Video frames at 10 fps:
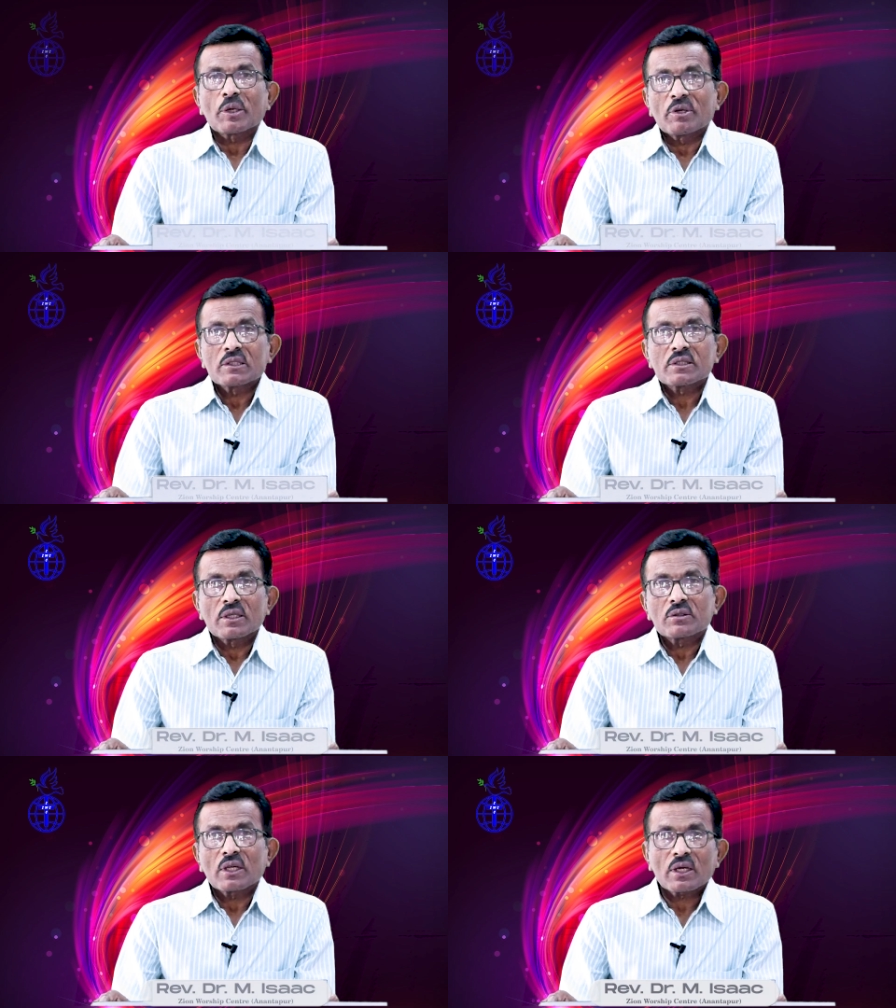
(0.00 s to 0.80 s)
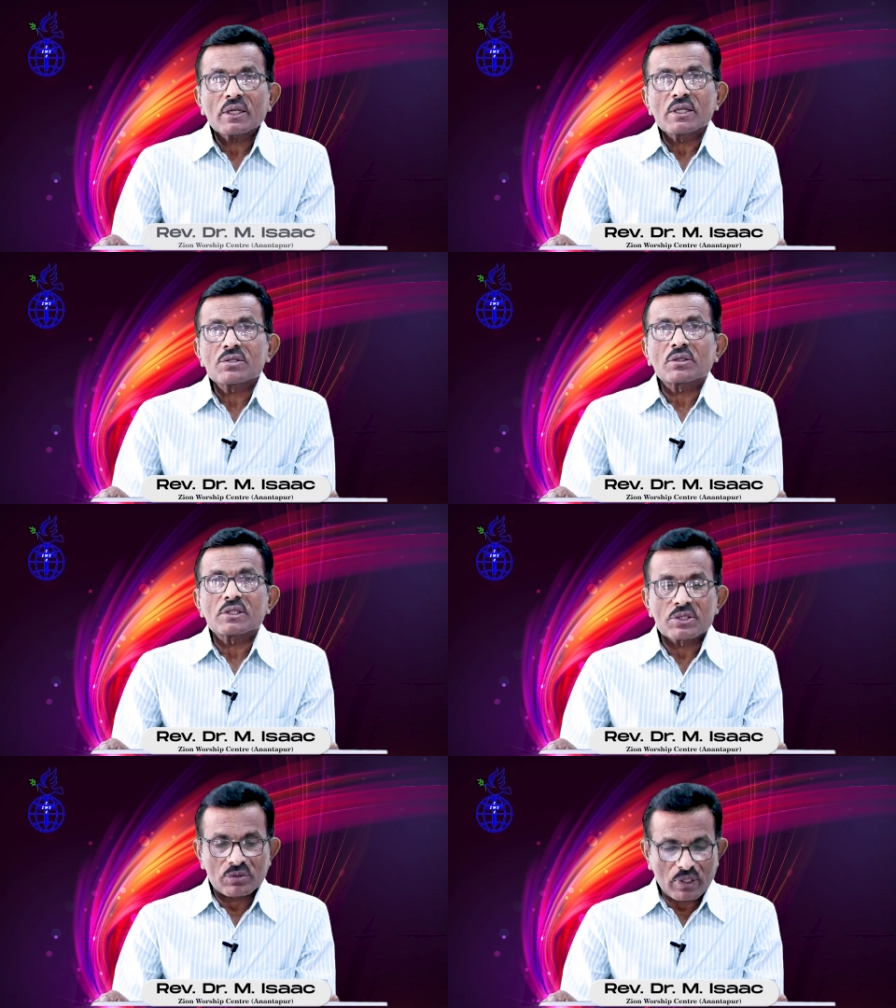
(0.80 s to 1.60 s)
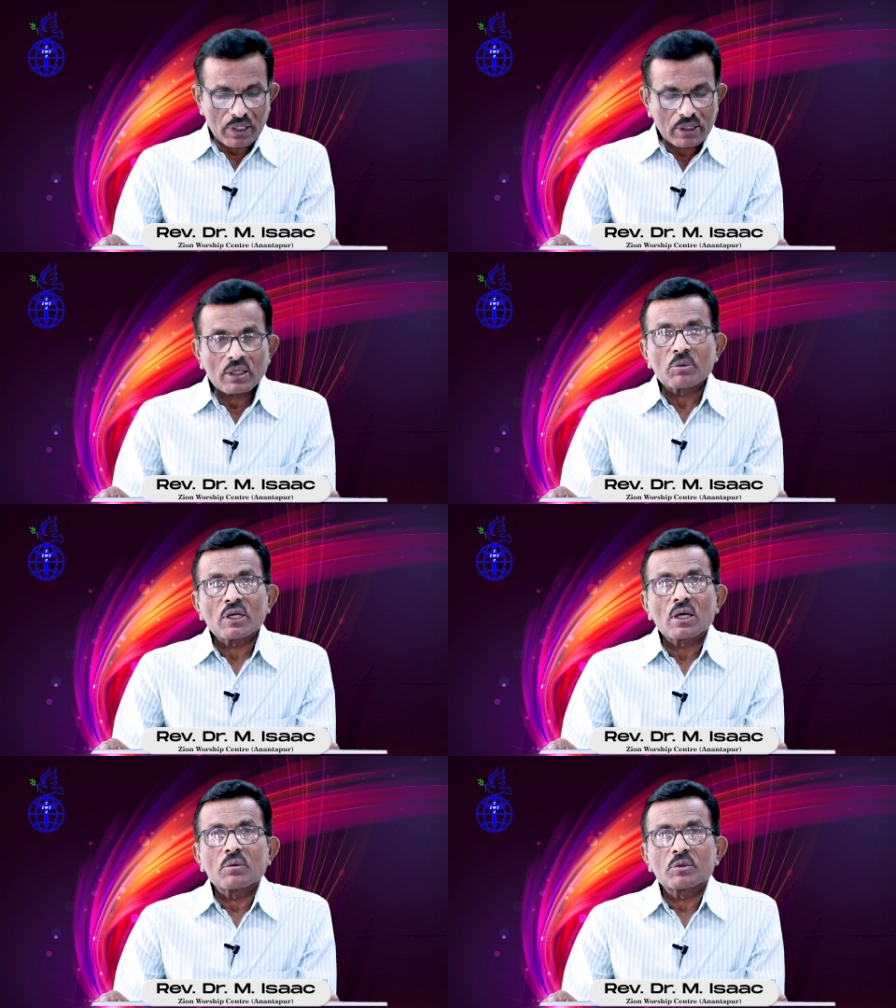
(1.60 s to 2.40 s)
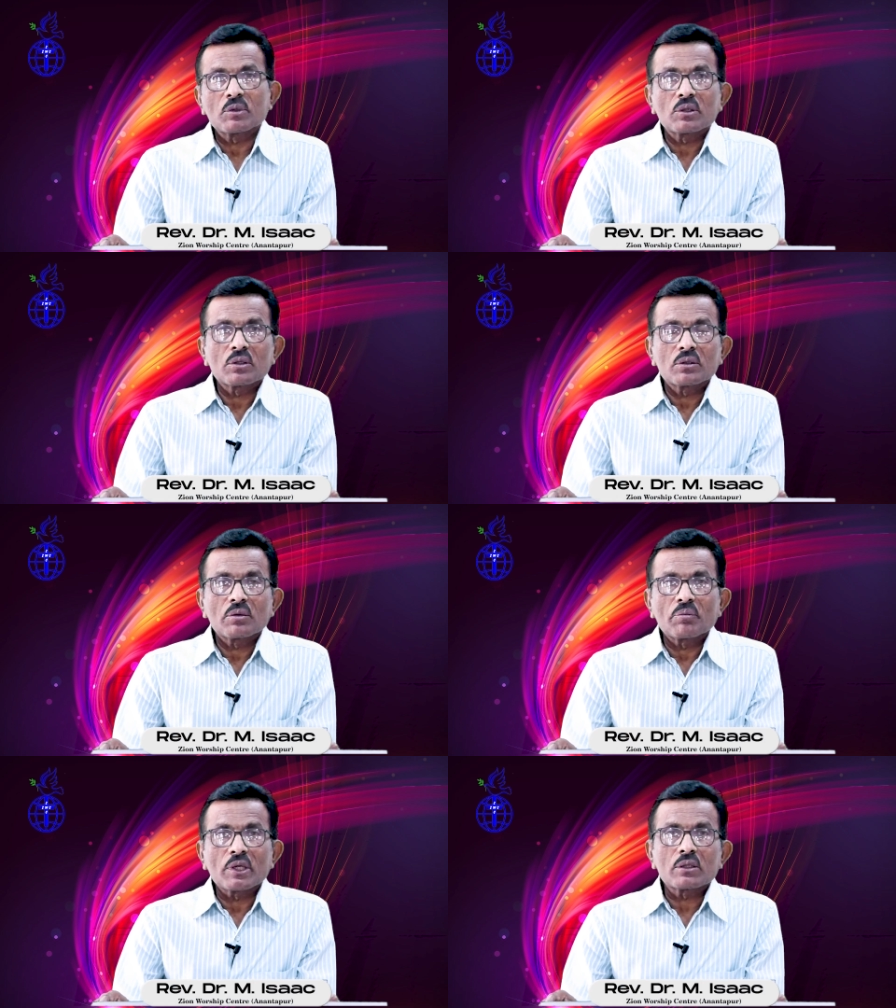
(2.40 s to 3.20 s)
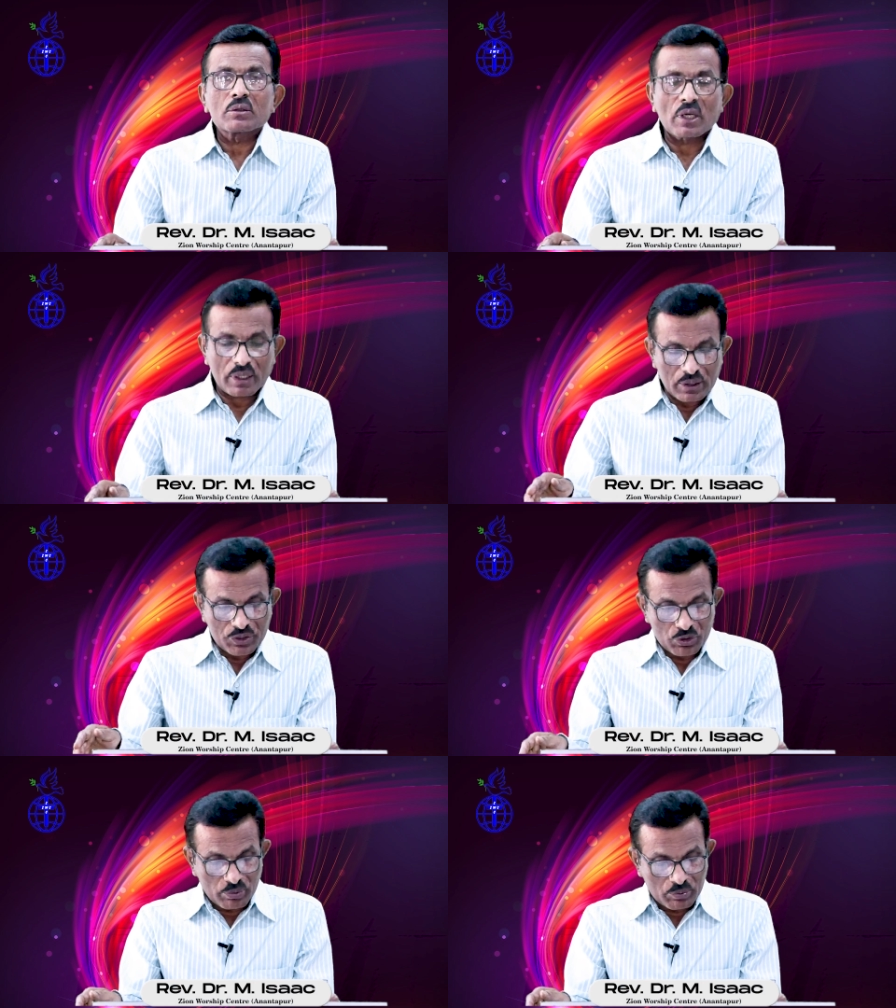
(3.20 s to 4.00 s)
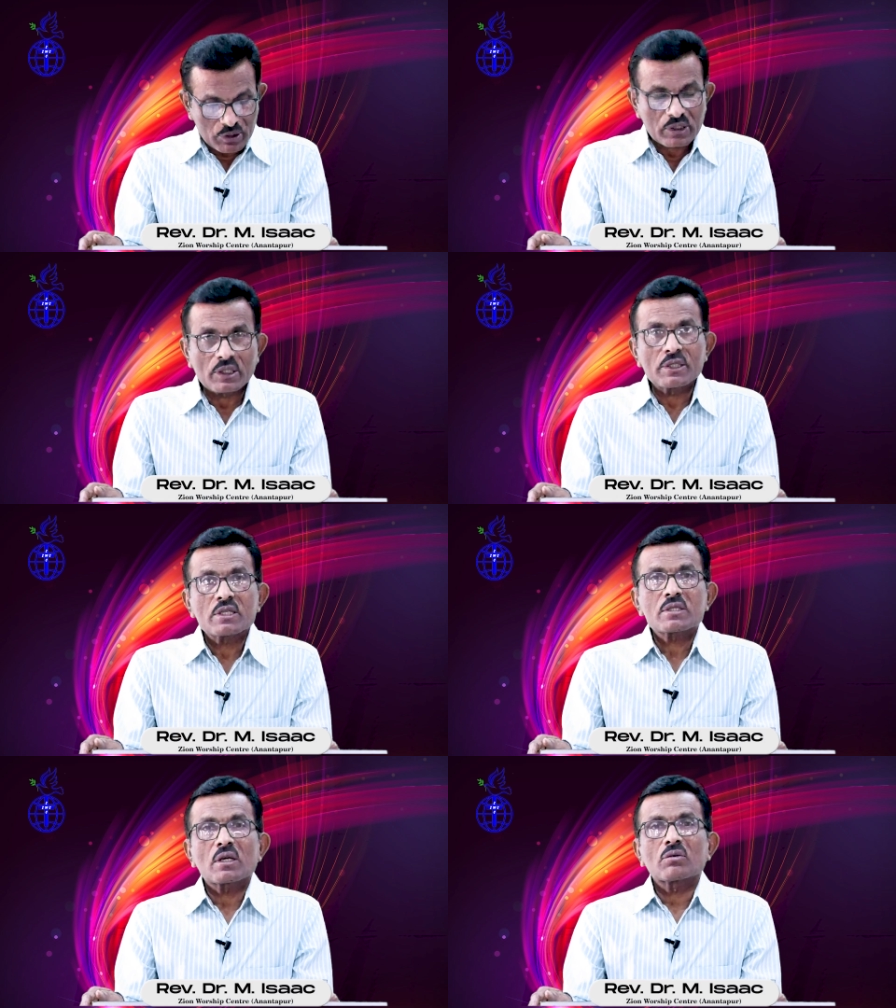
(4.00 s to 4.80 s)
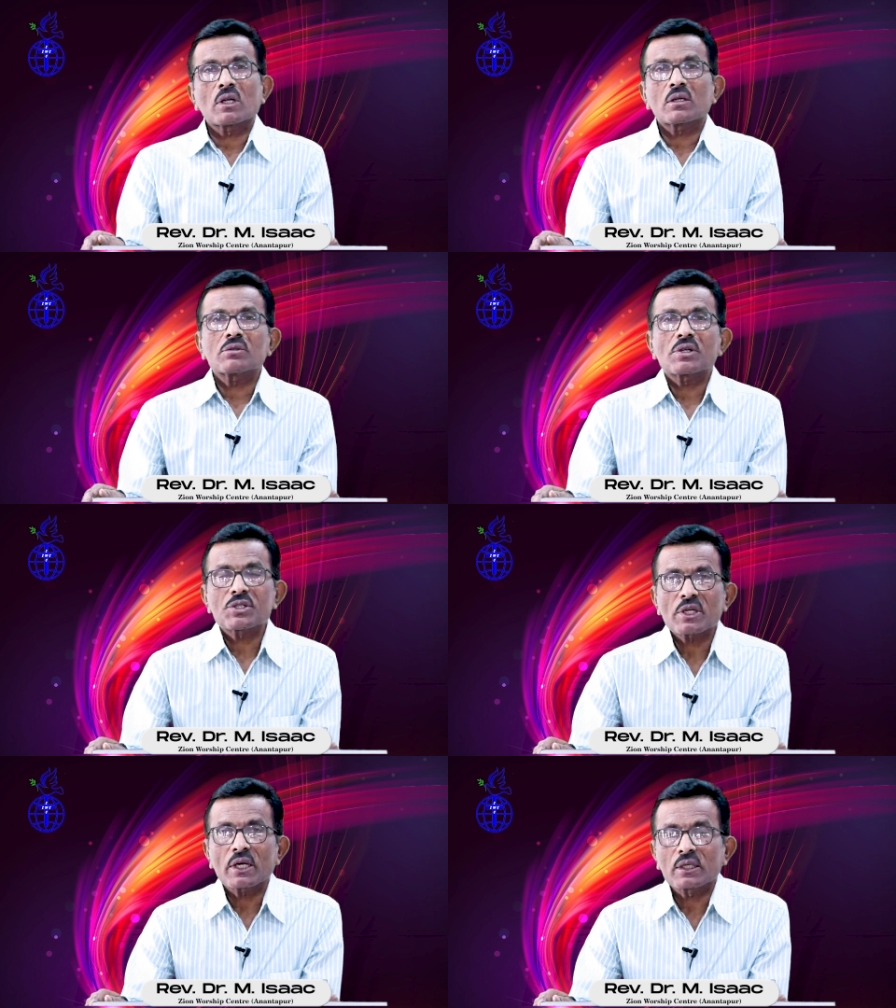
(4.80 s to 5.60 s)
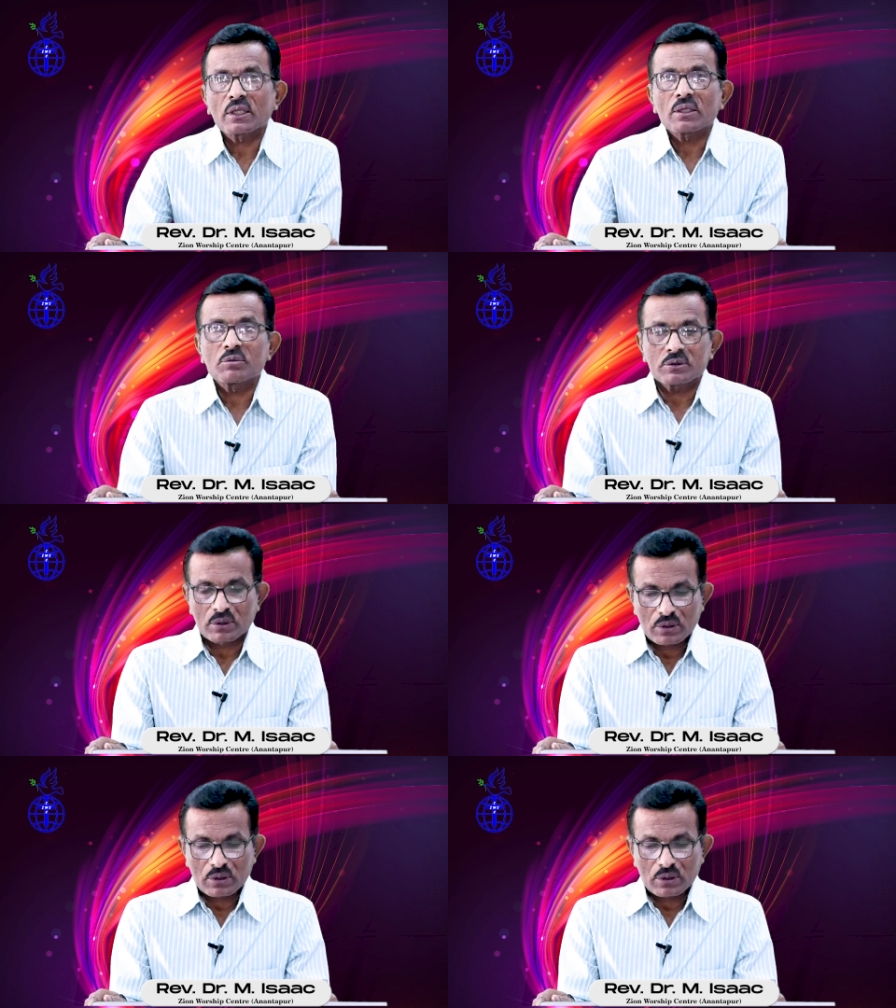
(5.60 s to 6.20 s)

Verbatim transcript: ప్రియమైన స్నేహితులారా యేసుక్రీస్తు వారి ఘనమైన నామంలో మీకు నా యొక్క శుభములు తెలియజేస్తా ఉన్నాను ఇషయా గ్రంథము